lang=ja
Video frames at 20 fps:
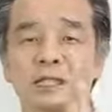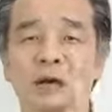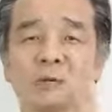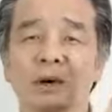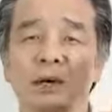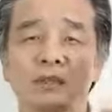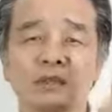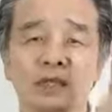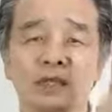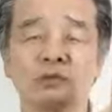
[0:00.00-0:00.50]
た
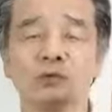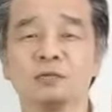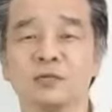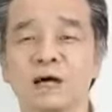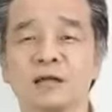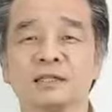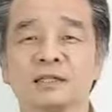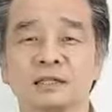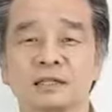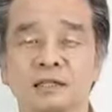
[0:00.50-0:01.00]
わんだり歪
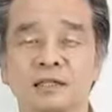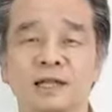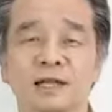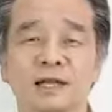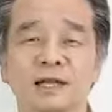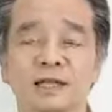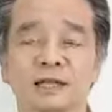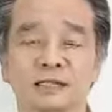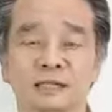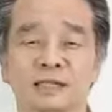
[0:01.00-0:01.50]
んだり
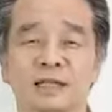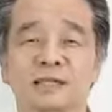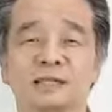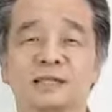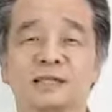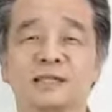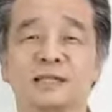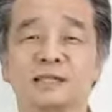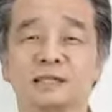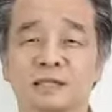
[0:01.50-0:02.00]
して
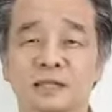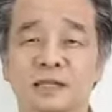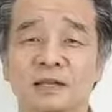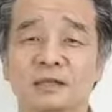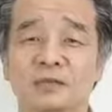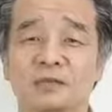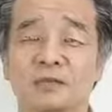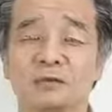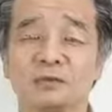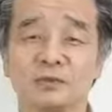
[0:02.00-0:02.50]
るんですけ
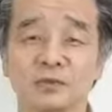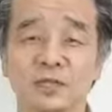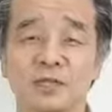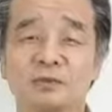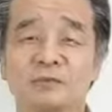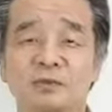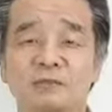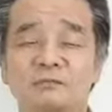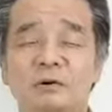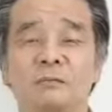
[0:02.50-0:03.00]
れども、それ
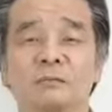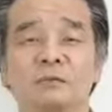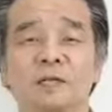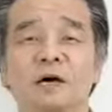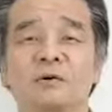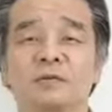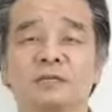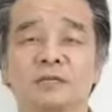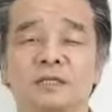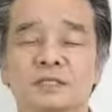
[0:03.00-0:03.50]
でも今も
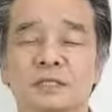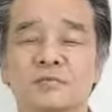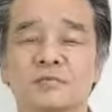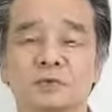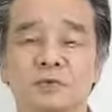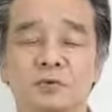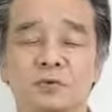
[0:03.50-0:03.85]
なおですね、